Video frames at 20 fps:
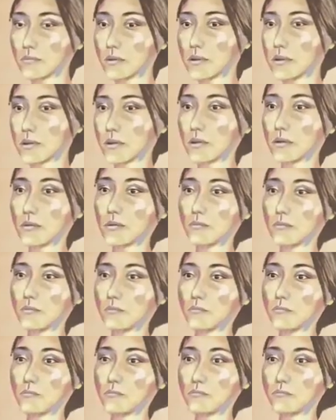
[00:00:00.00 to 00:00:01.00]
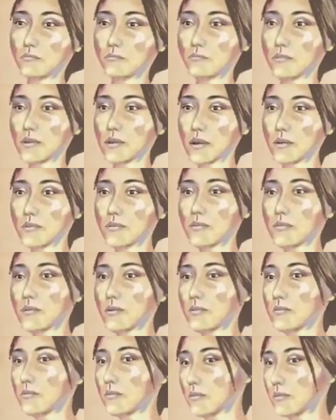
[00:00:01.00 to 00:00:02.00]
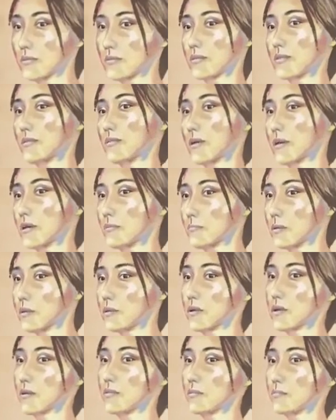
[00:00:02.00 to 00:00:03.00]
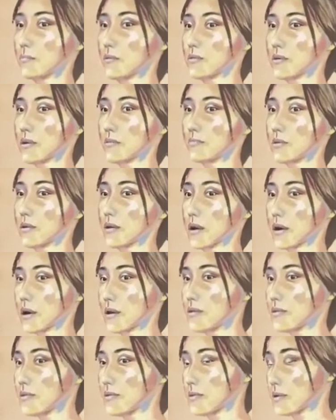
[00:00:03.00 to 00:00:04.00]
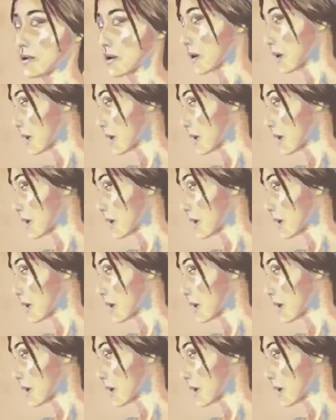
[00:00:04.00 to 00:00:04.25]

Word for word: en fait c'est sept signes, sept éléments qui commencent avec S, mm